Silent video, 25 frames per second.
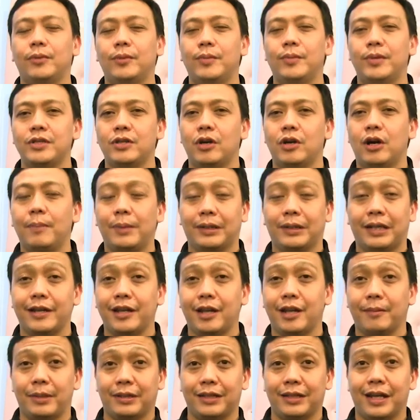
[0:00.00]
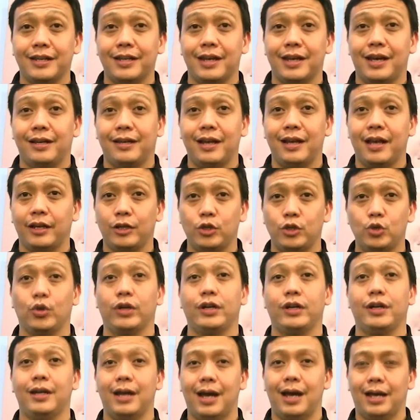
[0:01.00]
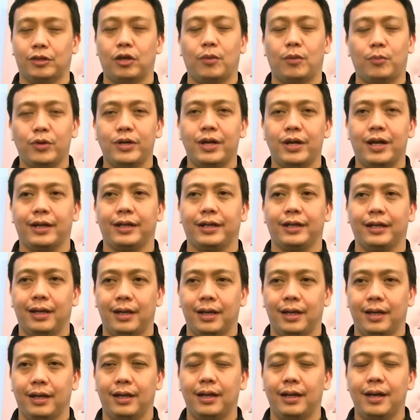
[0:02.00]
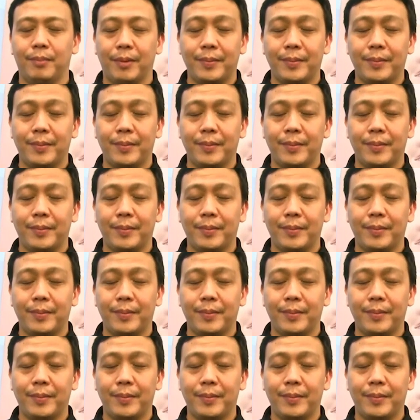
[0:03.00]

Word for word: mampu menjawab pertanyaan-pertanyaan dari juri ataupun dari uh,